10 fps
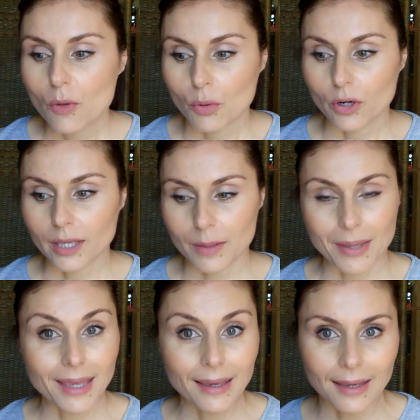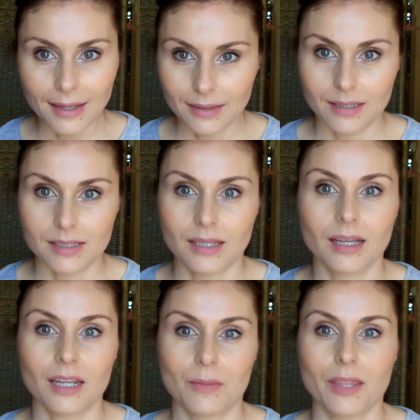porque me encanta esta
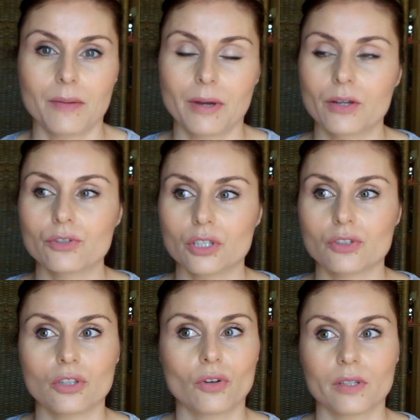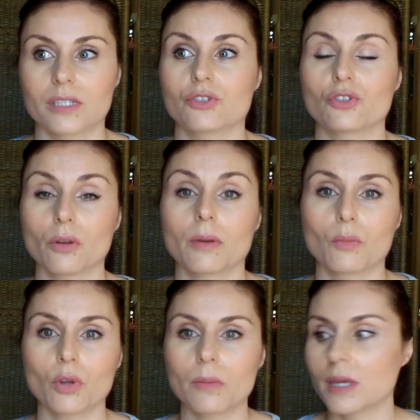crema de manos, ya os digo que se absorbe
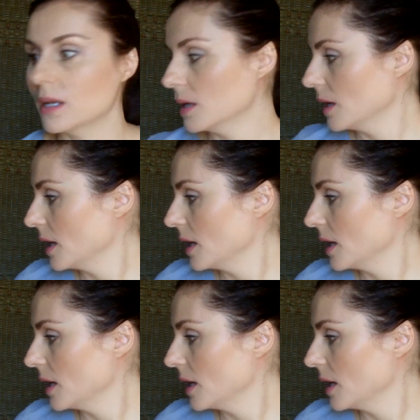muy bien